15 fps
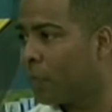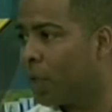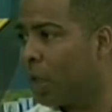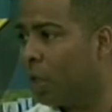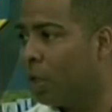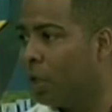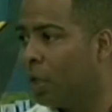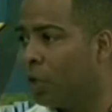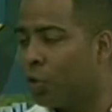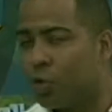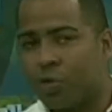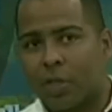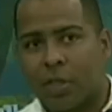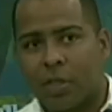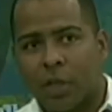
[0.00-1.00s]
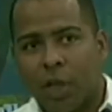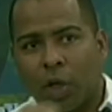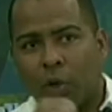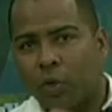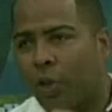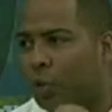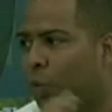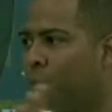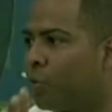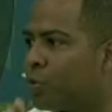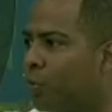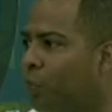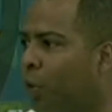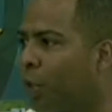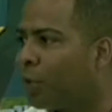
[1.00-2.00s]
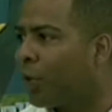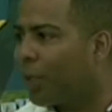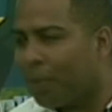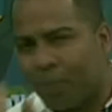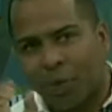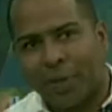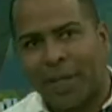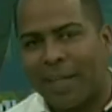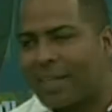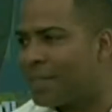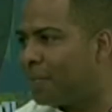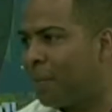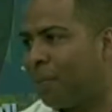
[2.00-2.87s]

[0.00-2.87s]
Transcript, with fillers: ¿Ya? Entonces, nos detuvimos un poquito aquí porque